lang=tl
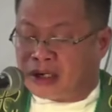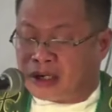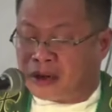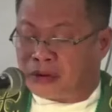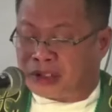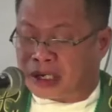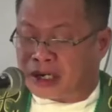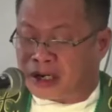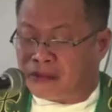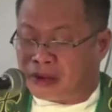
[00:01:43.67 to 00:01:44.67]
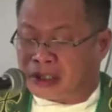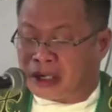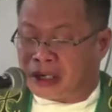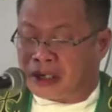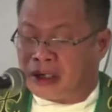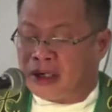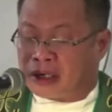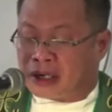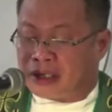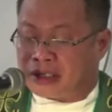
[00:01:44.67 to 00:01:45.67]
nga usaray mata
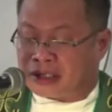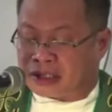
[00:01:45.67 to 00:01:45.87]
kaysa